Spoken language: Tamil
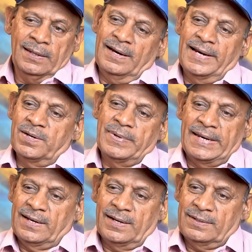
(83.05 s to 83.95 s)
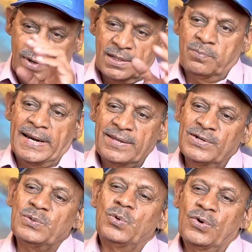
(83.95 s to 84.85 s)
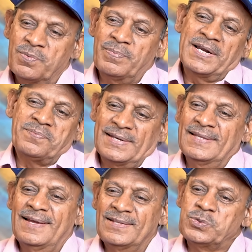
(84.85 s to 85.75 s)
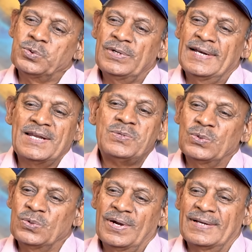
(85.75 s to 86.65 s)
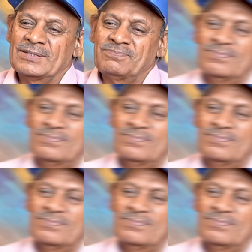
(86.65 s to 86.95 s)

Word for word: கல்யாணம் பண்ணிக்கிறார் அந்த மனைவிக்கு துரோகம் பண்ண மாதிரி தான் அது சூழ்நிலைன்னு சொல்லுவாங்க